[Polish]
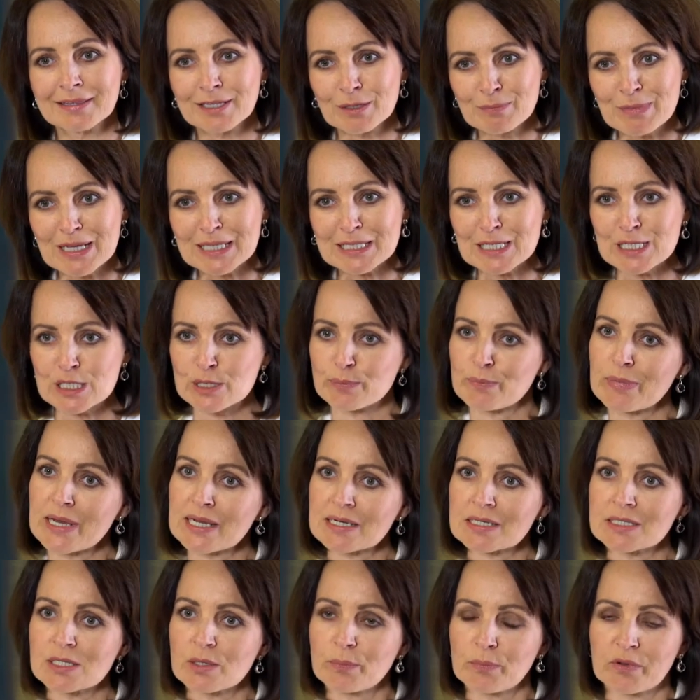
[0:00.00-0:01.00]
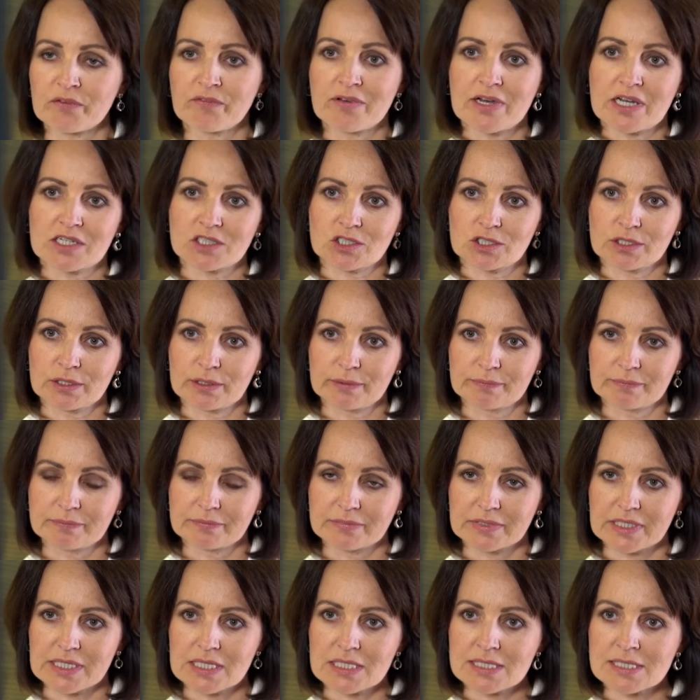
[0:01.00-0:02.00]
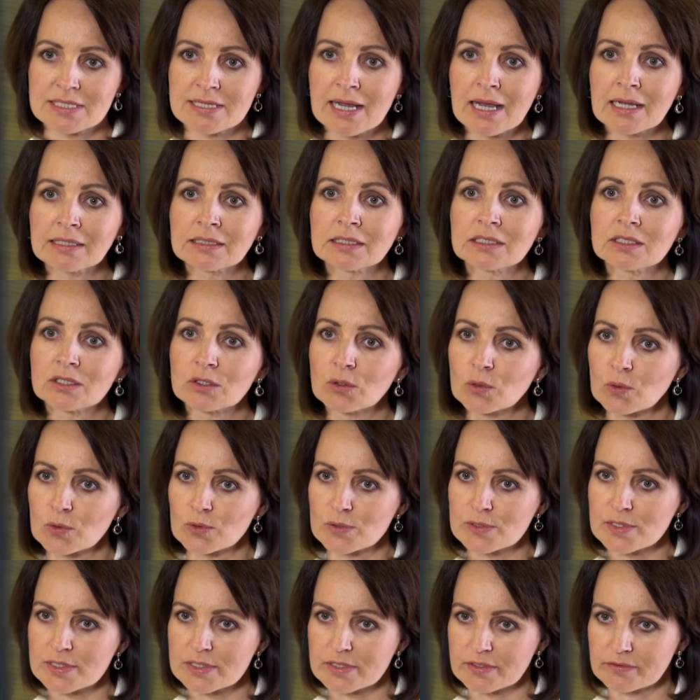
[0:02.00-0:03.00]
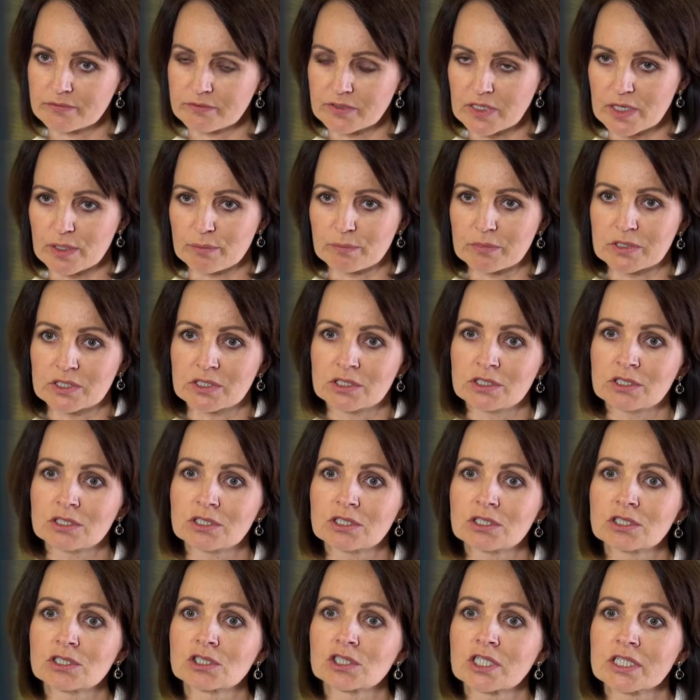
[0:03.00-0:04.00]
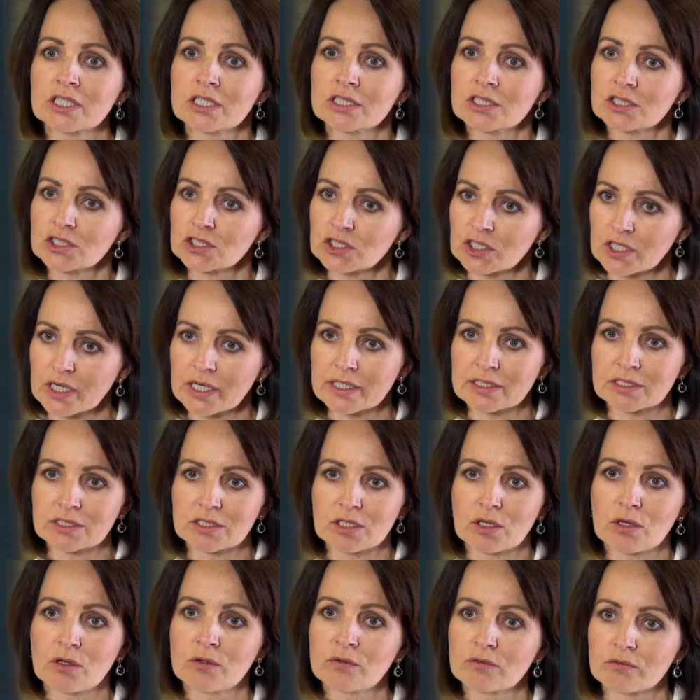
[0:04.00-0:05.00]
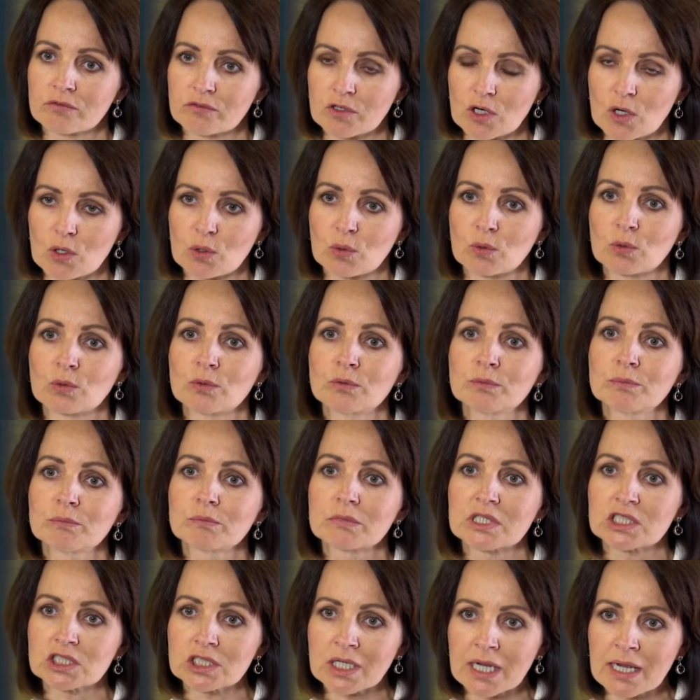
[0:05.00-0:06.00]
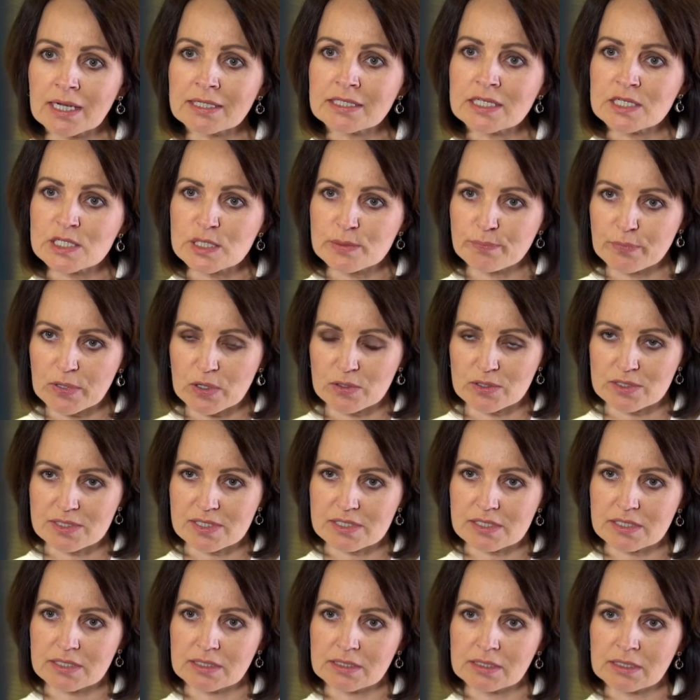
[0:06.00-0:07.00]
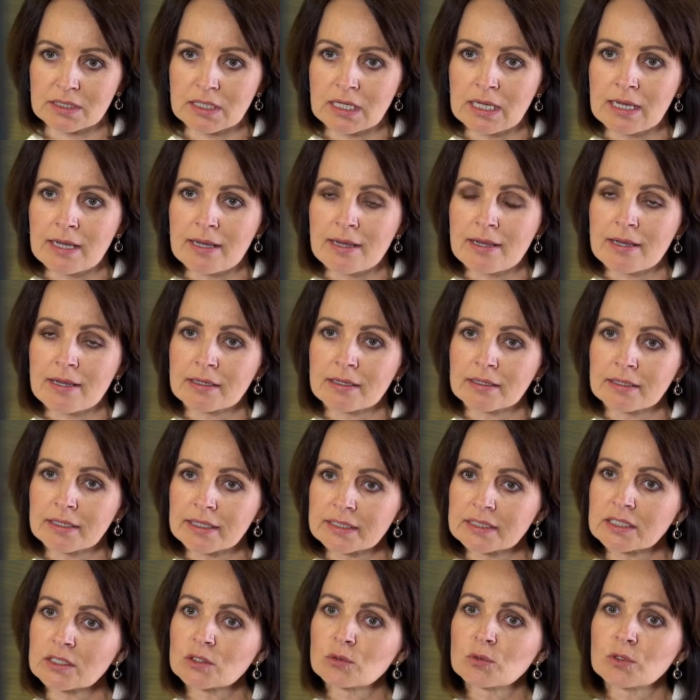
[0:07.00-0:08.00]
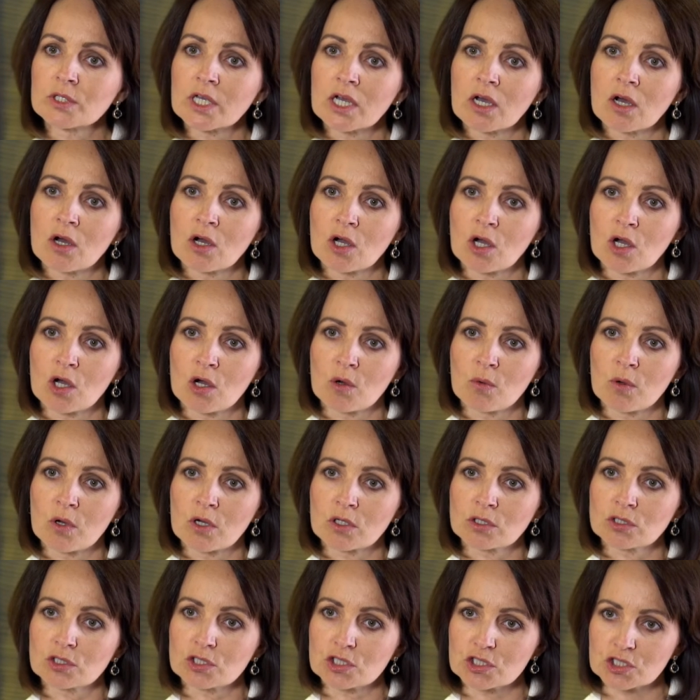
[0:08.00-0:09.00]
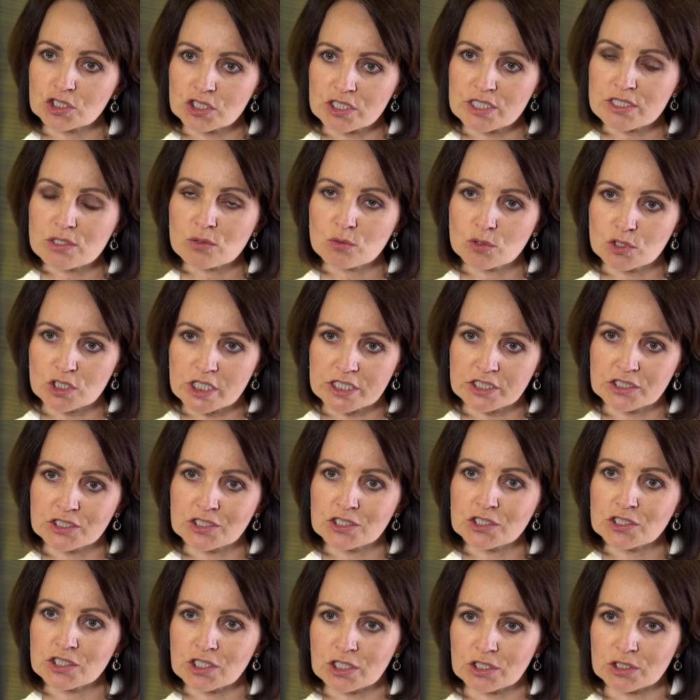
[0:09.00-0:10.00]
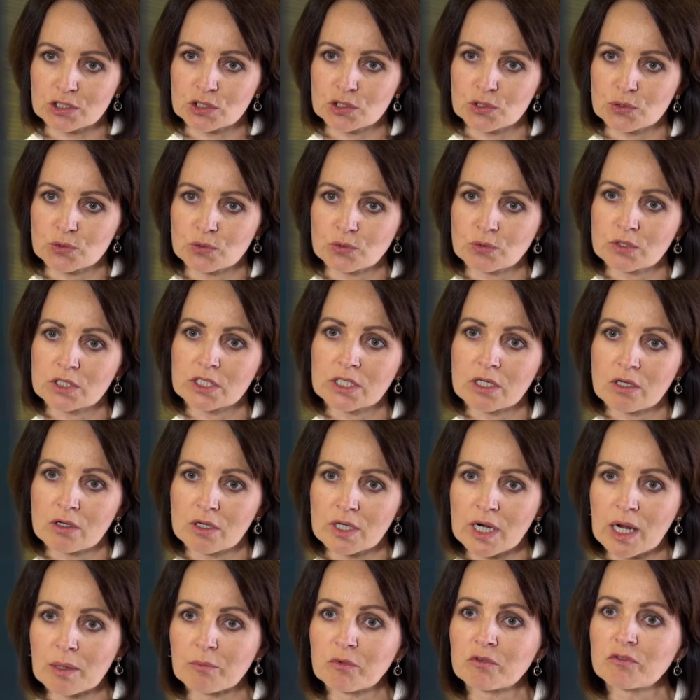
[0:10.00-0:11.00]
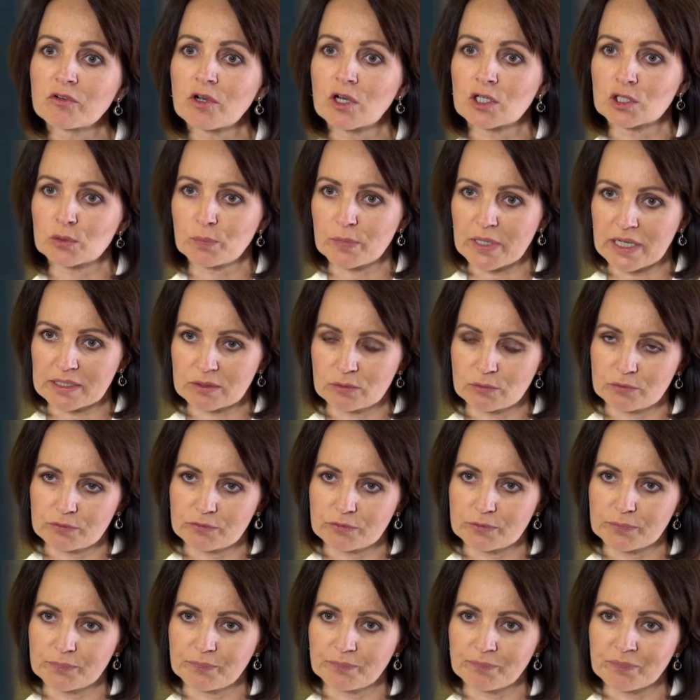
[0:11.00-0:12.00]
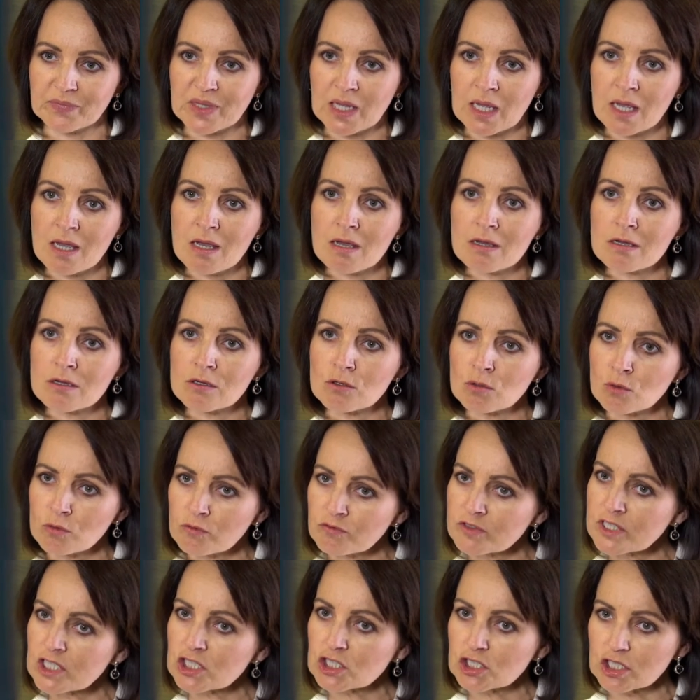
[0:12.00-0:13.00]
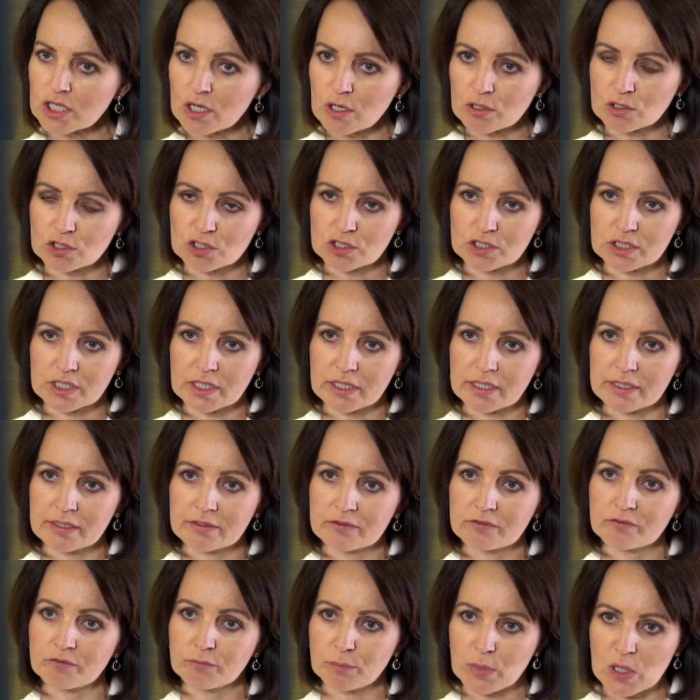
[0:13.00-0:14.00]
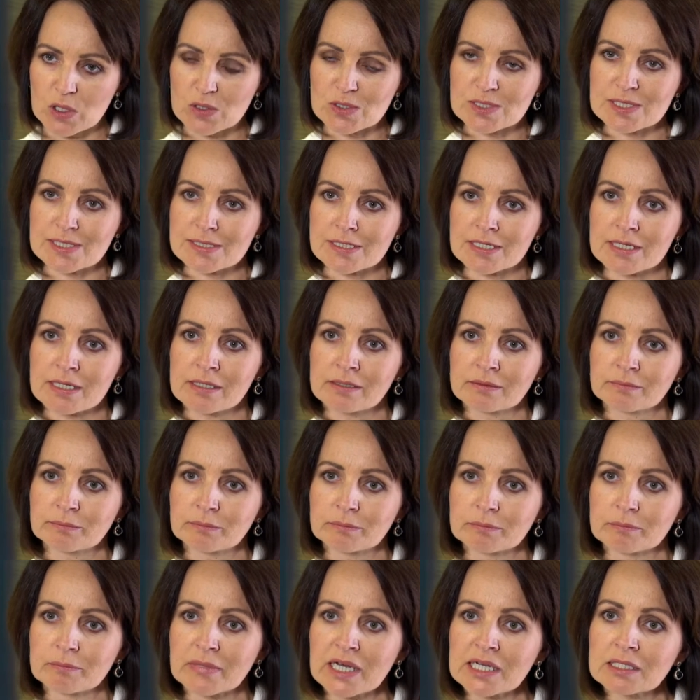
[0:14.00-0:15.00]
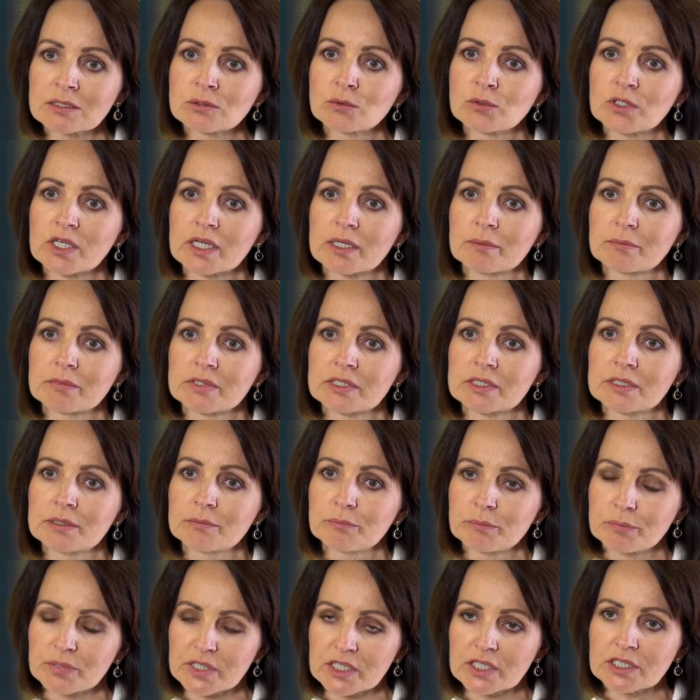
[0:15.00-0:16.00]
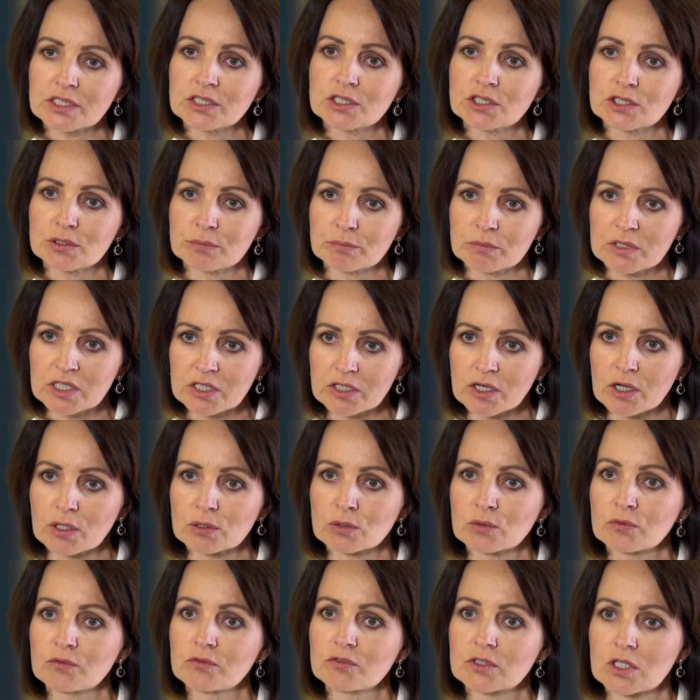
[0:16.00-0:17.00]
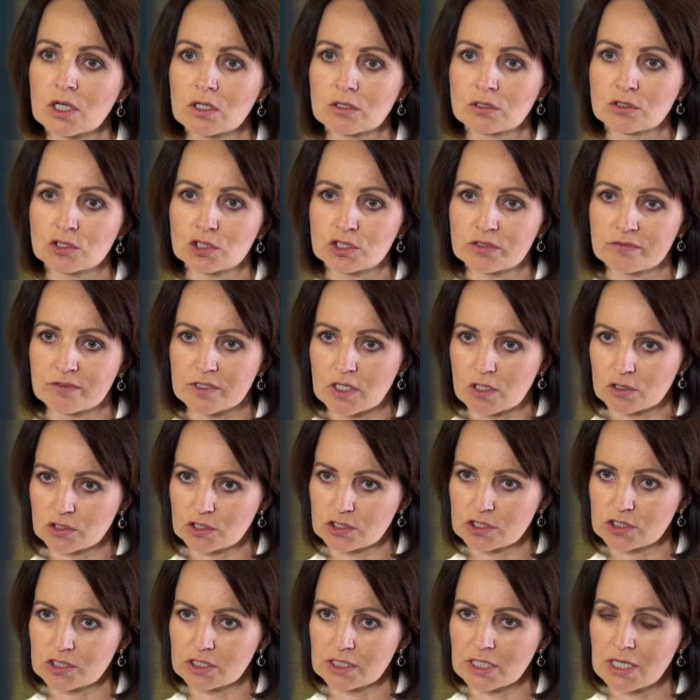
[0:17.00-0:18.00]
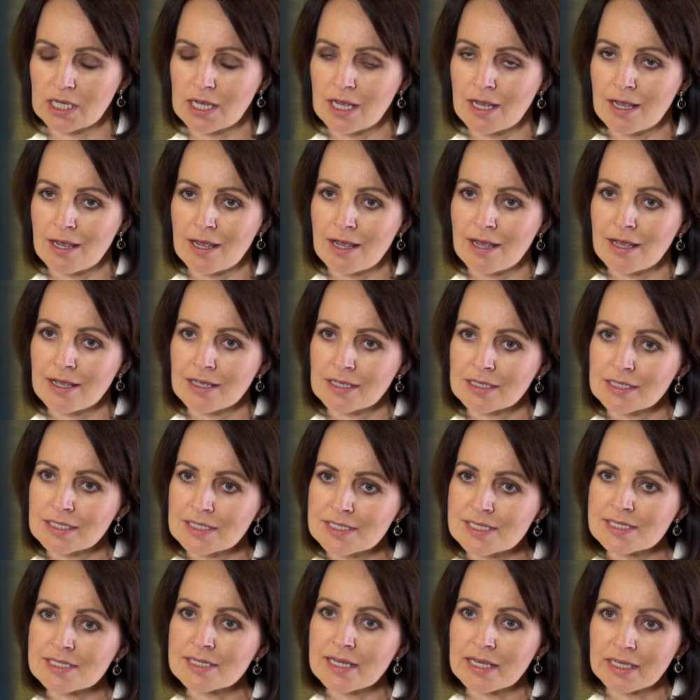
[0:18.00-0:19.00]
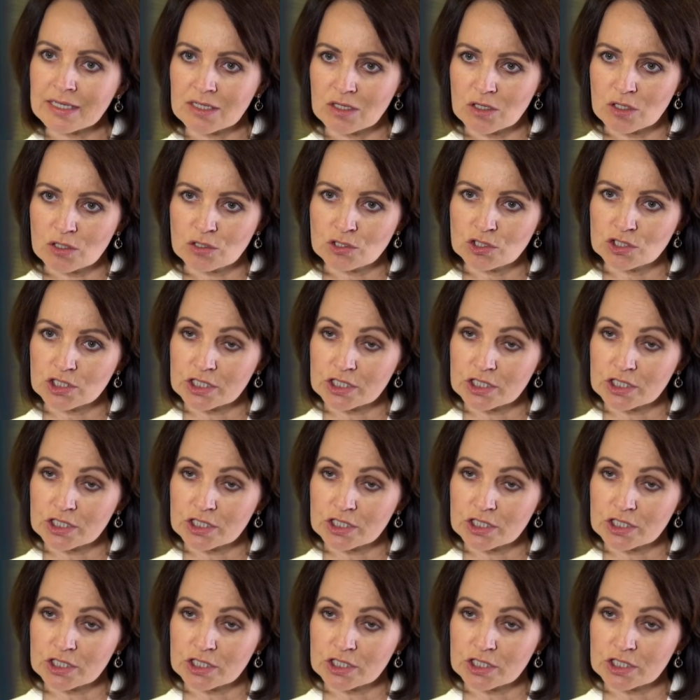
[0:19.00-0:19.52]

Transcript: Temat jest bardzo poważny. Z danych GUS wiemy, że średnio w roku mieszkaniec Polski generuje około 360 kg odpadów. Również rocznie w Polsce marnujemy 5 milionów ton żywności i z tego